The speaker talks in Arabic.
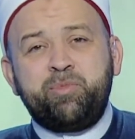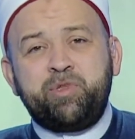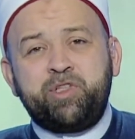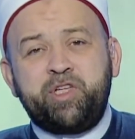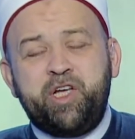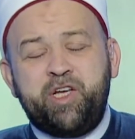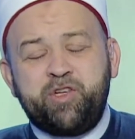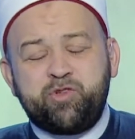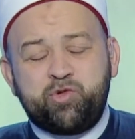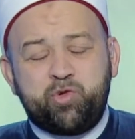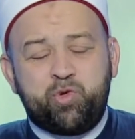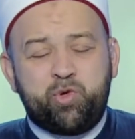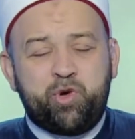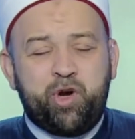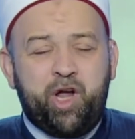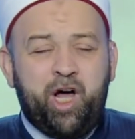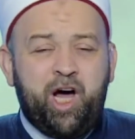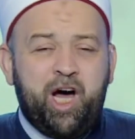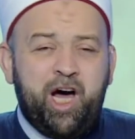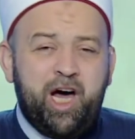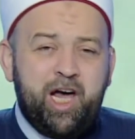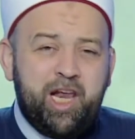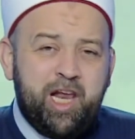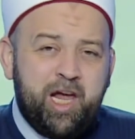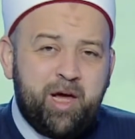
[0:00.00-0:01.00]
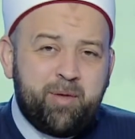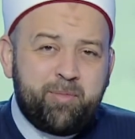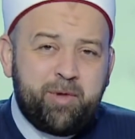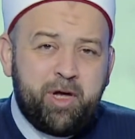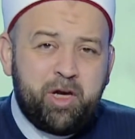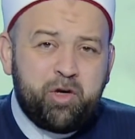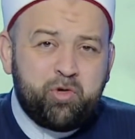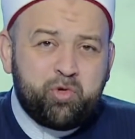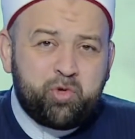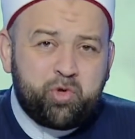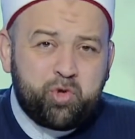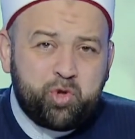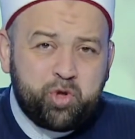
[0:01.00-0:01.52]
تزر علم
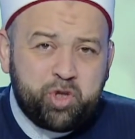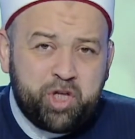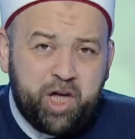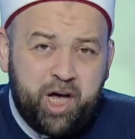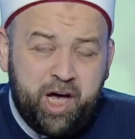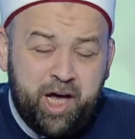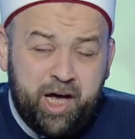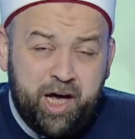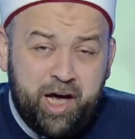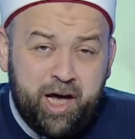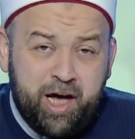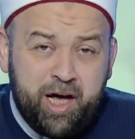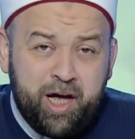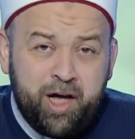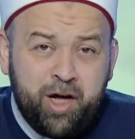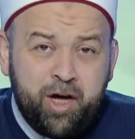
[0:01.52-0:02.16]
الهدى